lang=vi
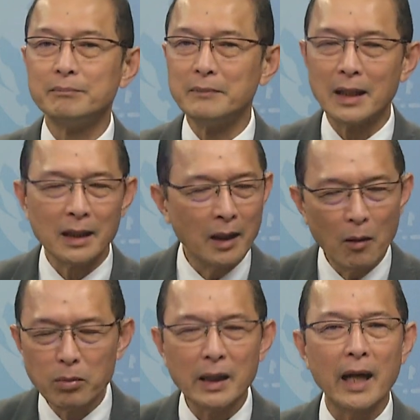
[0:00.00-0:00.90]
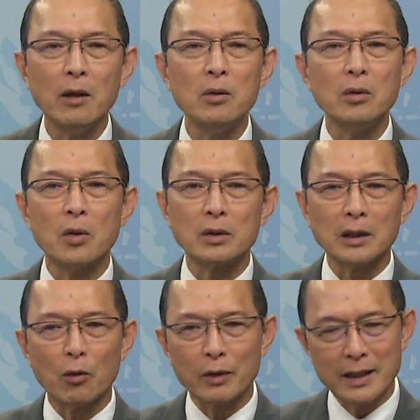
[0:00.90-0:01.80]
mà không kéo con
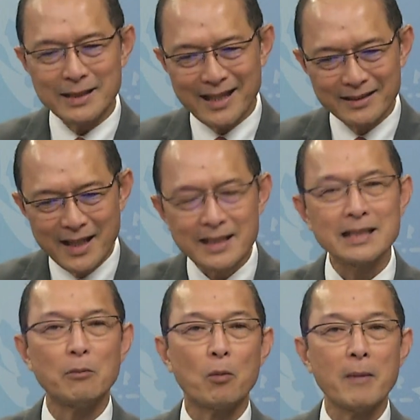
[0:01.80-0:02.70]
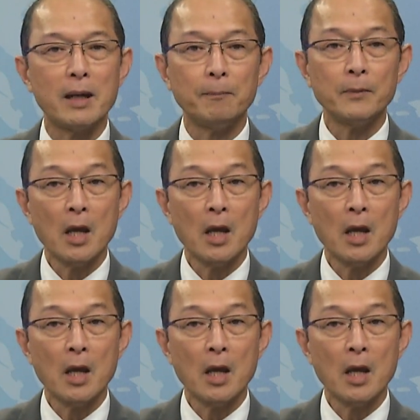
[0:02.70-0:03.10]
tàu này ra nhích sang một bên